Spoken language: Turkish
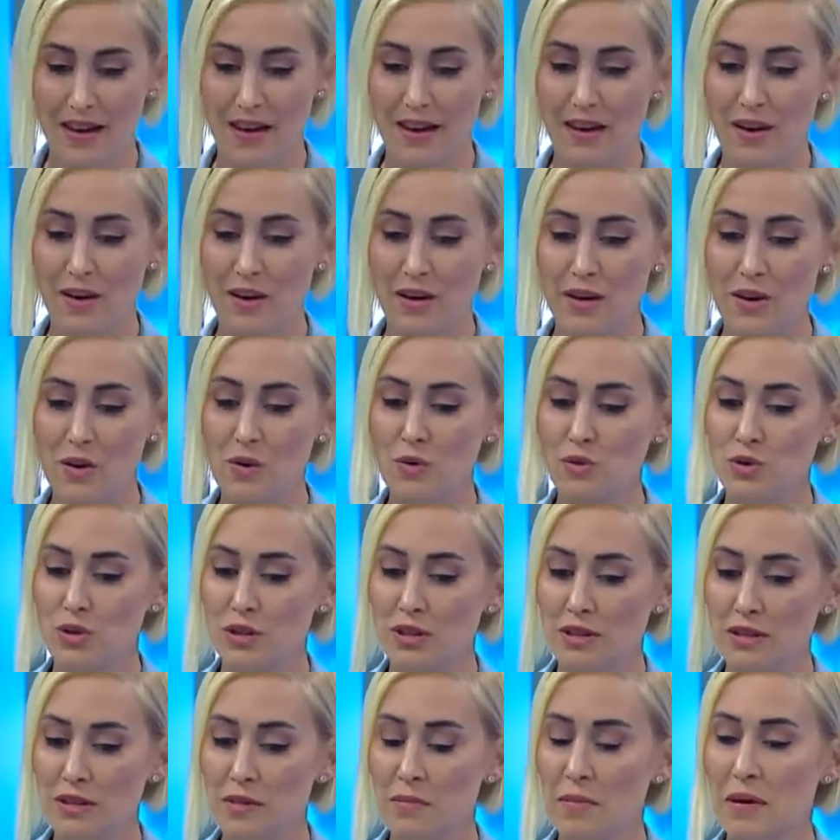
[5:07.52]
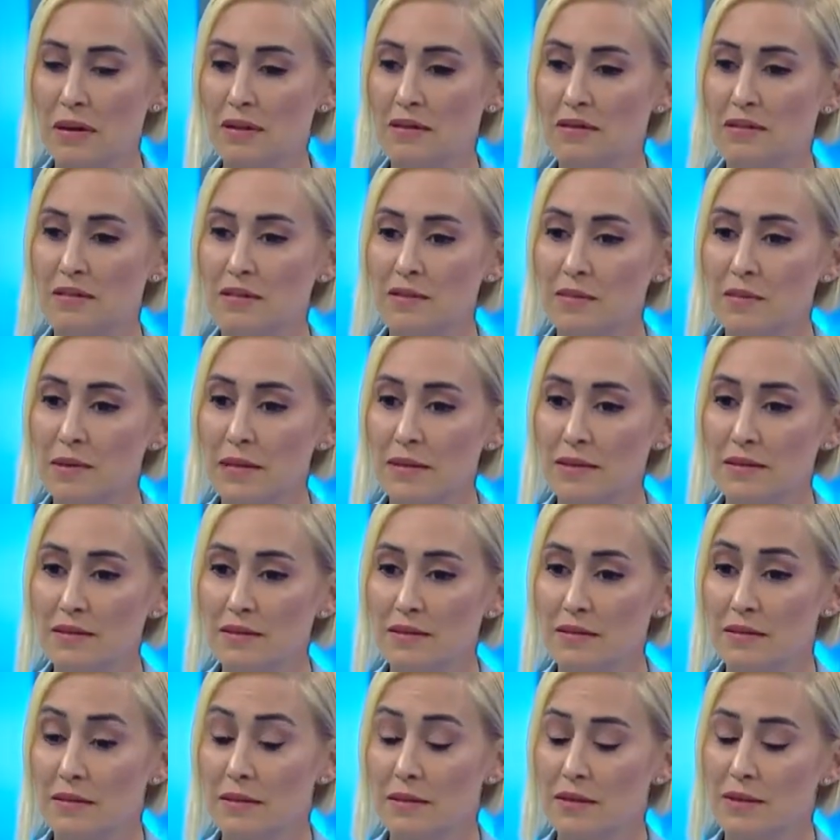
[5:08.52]
Ee, öncelikle ben e, yedi,
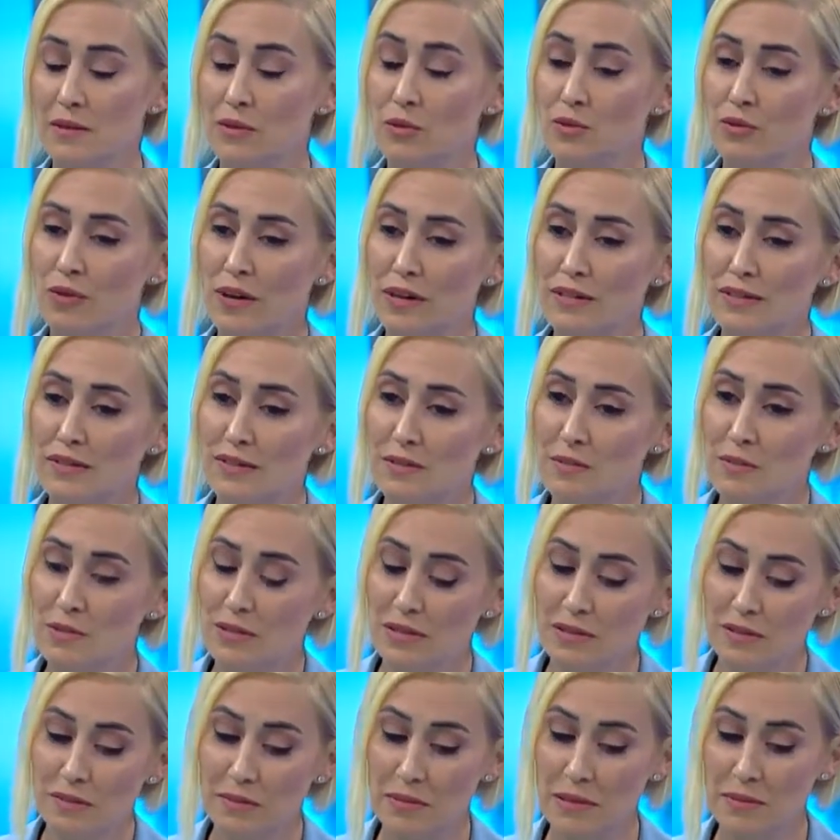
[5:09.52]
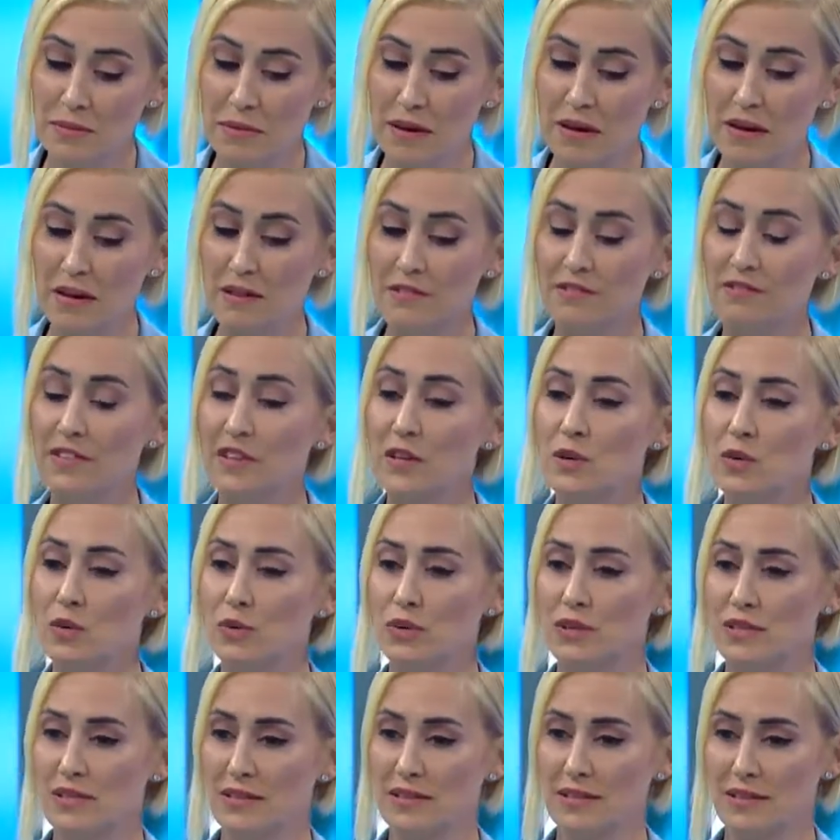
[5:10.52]
e, üniversitemizin mimarlık
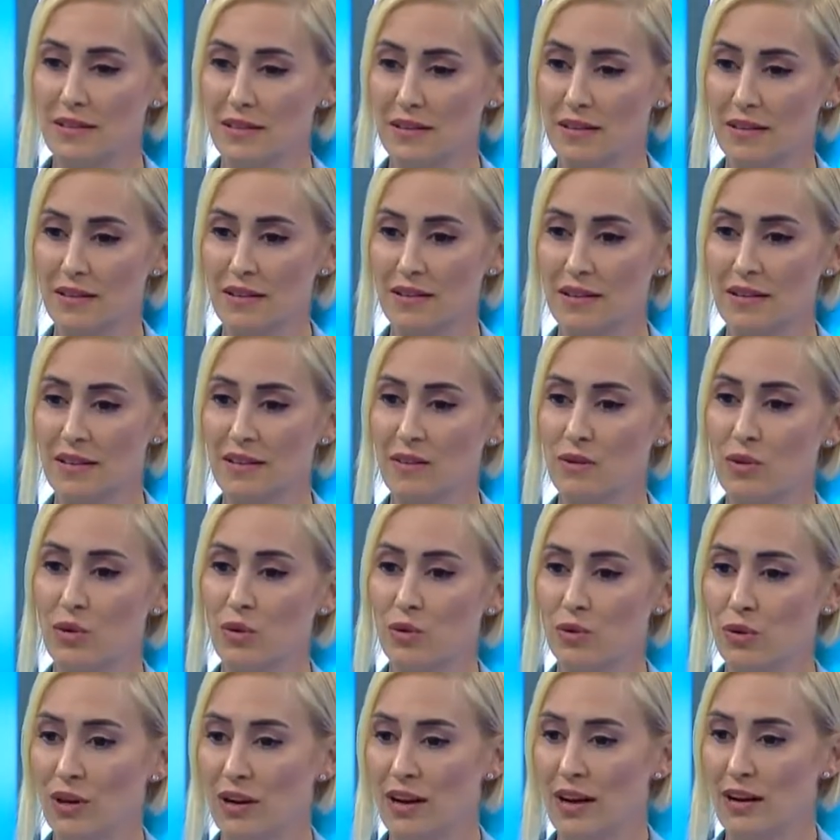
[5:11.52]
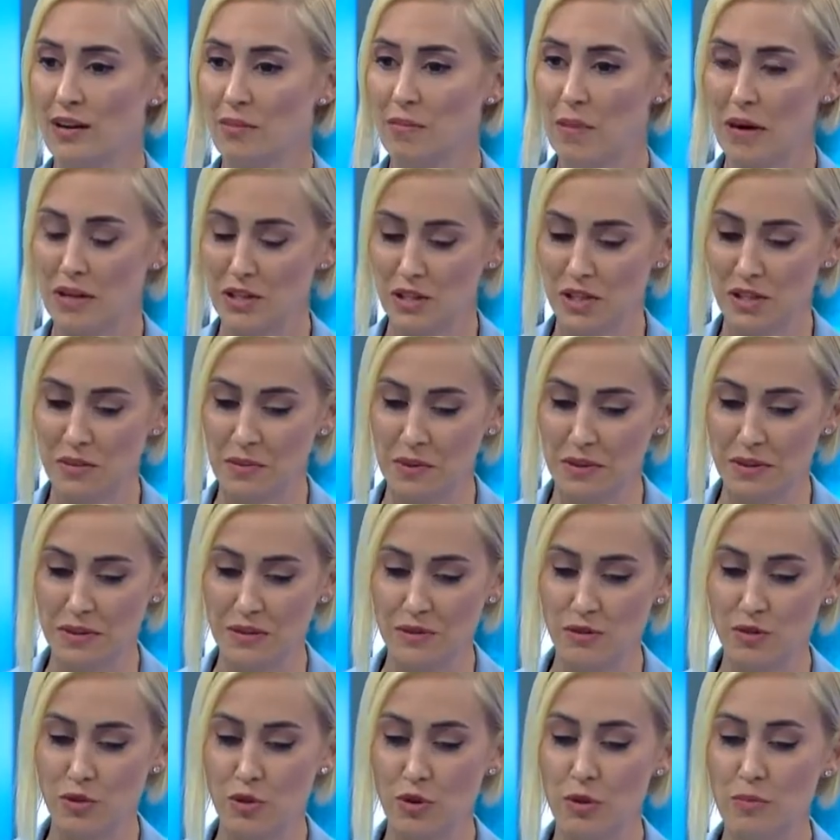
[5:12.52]
fakültesi e, olarak başlamak
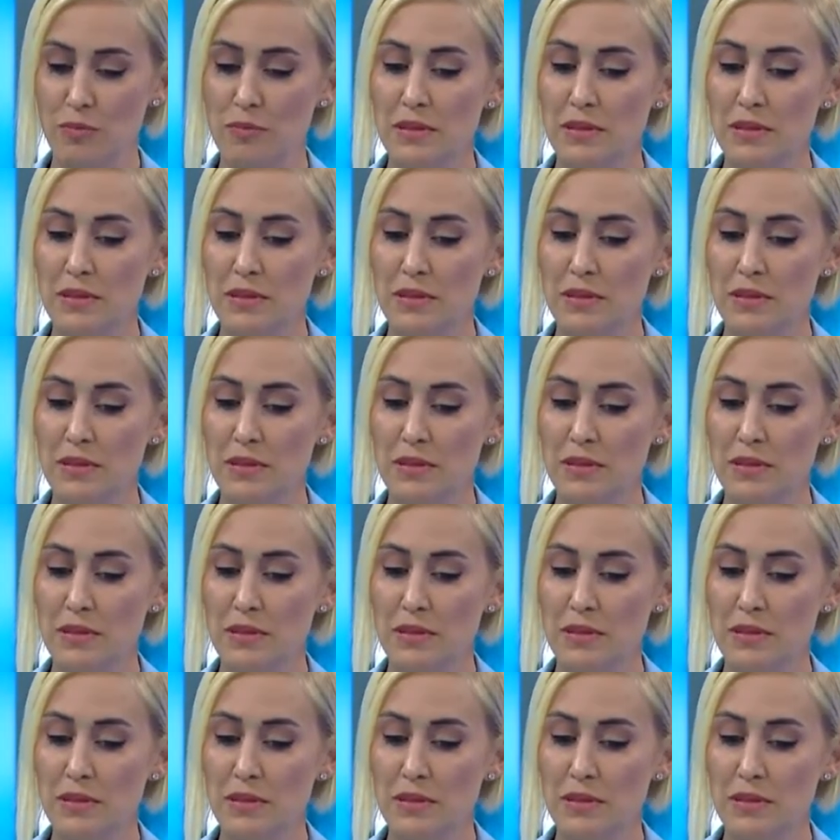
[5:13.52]
istiyorum.